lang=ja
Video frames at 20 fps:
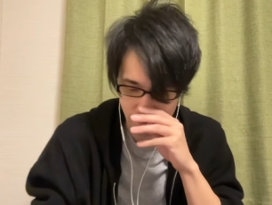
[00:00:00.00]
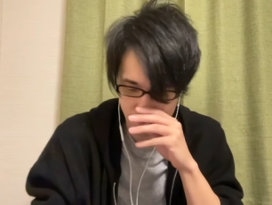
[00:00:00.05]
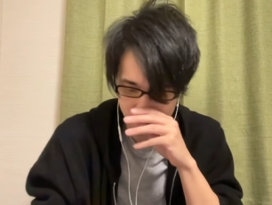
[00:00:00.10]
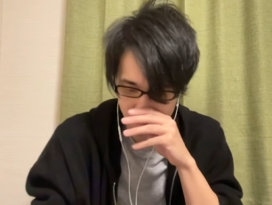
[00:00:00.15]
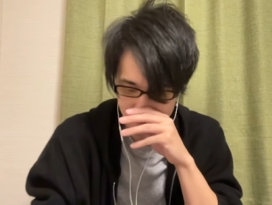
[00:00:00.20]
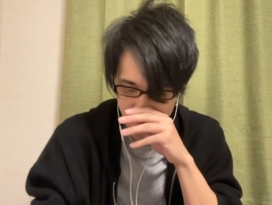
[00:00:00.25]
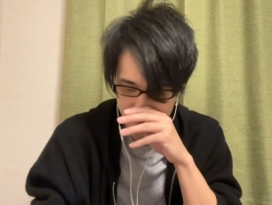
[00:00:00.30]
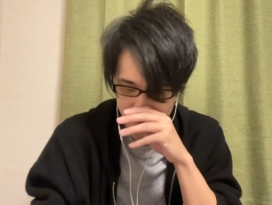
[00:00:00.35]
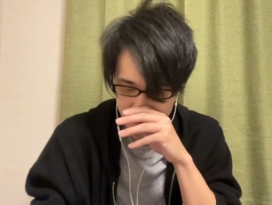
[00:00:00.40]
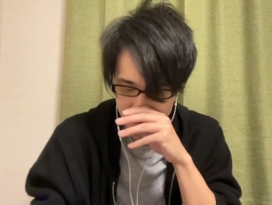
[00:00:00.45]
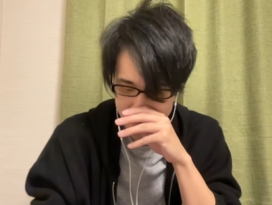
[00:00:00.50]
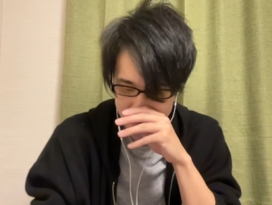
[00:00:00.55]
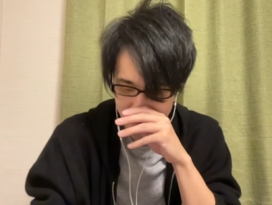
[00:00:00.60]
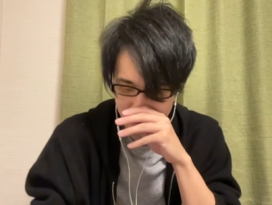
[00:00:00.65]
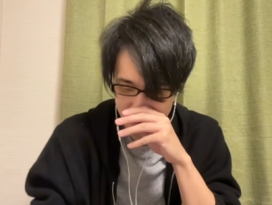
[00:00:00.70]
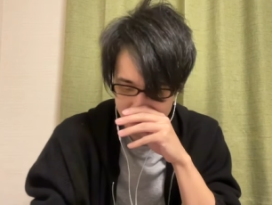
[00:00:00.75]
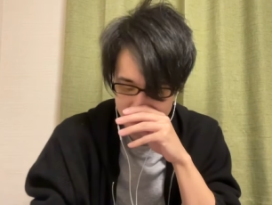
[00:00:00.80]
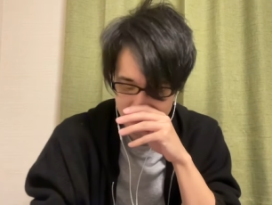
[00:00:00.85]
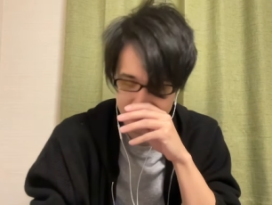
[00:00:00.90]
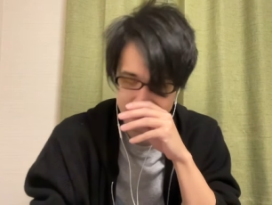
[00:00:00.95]
これは開
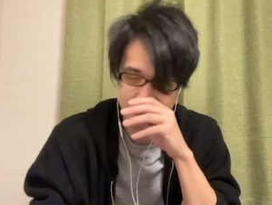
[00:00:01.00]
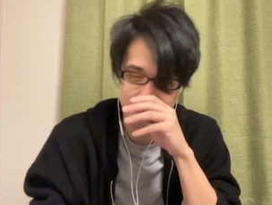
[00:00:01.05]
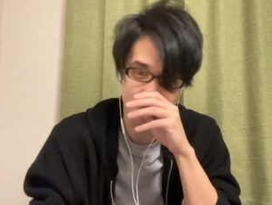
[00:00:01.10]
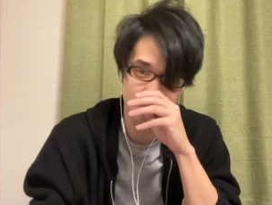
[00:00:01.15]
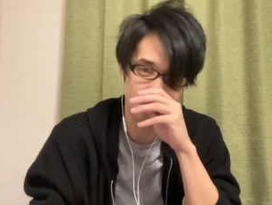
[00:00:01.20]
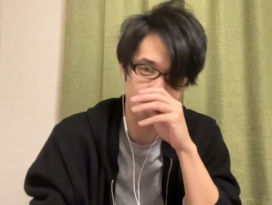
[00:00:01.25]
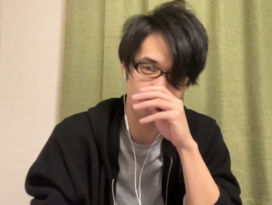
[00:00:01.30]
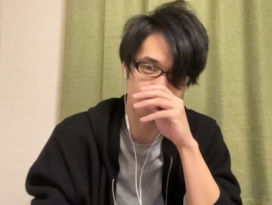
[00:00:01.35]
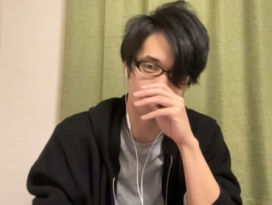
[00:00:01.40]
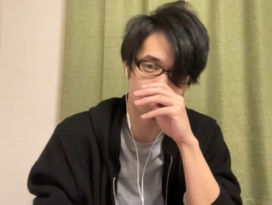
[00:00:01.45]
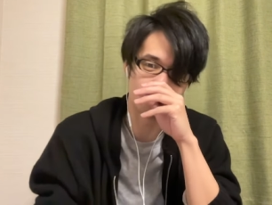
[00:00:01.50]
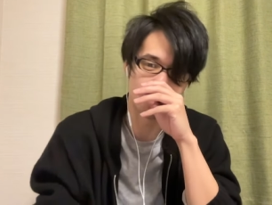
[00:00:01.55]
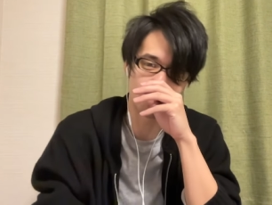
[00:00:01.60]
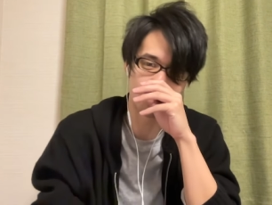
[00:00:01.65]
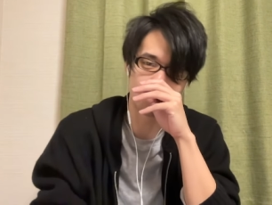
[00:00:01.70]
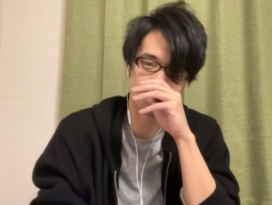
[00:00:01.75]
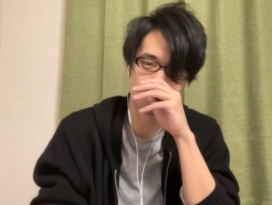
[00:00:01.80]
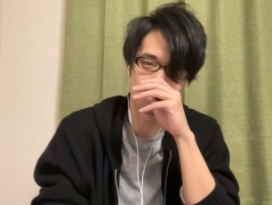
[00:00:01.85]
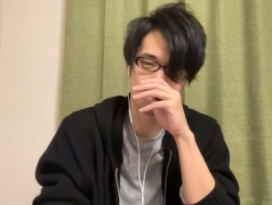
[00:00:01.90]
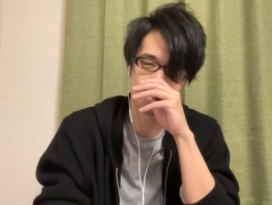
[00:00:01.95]
催記念
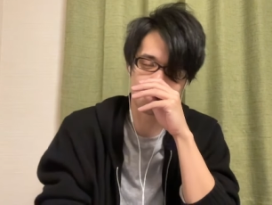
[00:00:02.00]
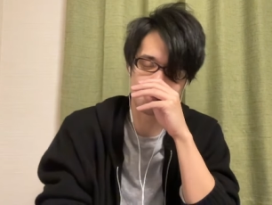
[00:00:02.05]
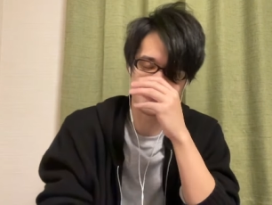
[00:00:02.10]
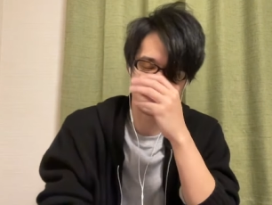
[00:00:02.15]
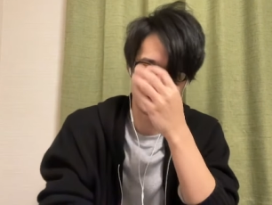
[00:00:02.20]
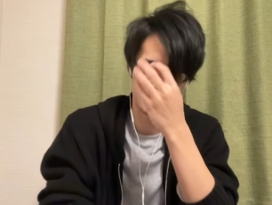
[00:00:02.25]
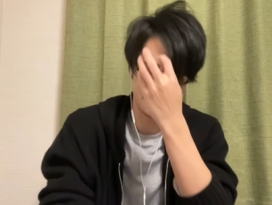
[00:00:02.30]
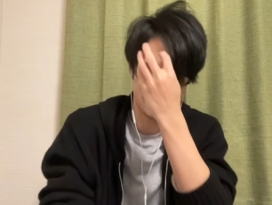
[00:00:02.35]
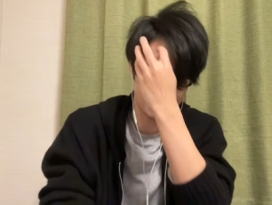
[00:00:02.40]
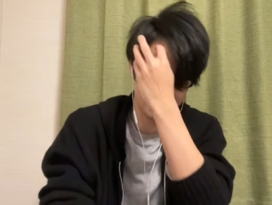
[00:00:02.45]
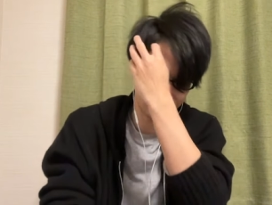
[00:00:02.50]
チェーンソーマンクラブ型ですね。